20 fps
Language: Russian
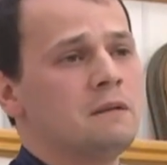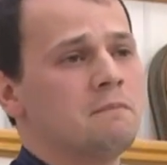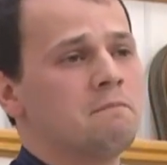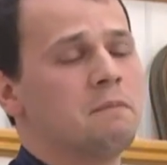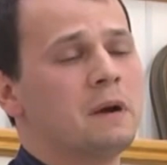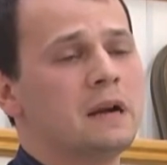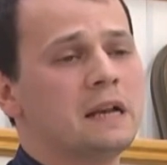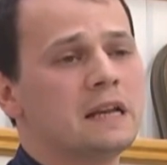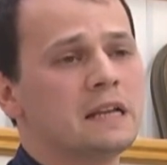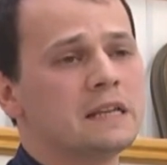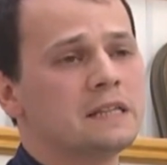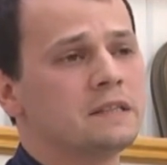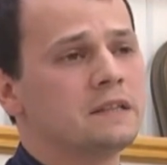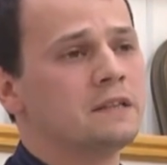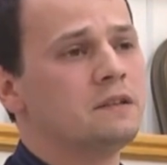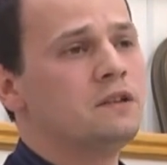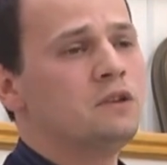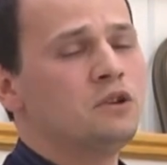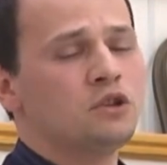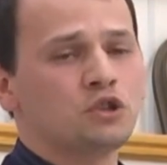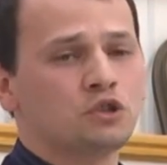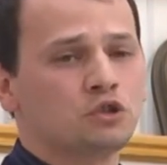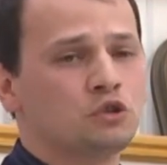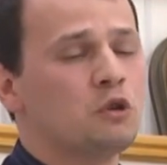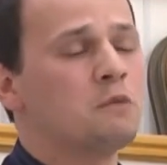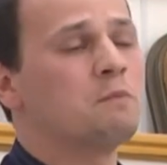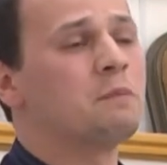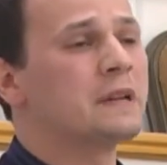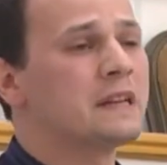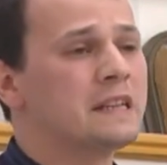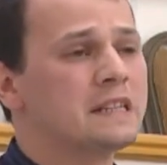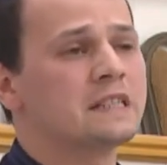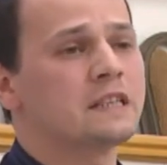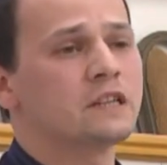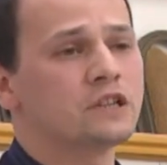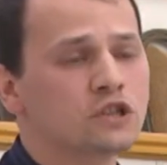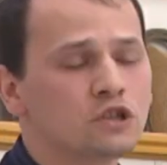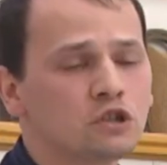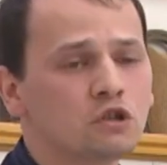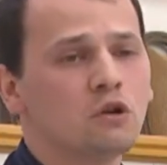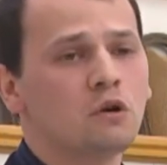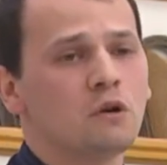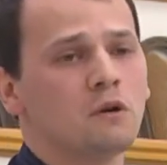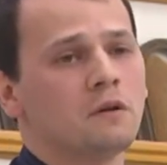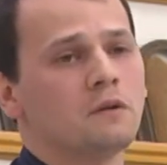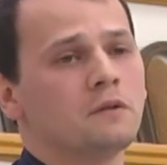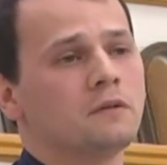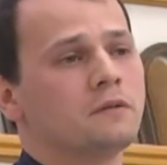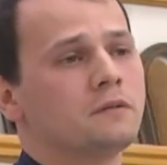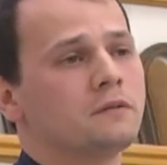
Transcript: болезни, что произошло?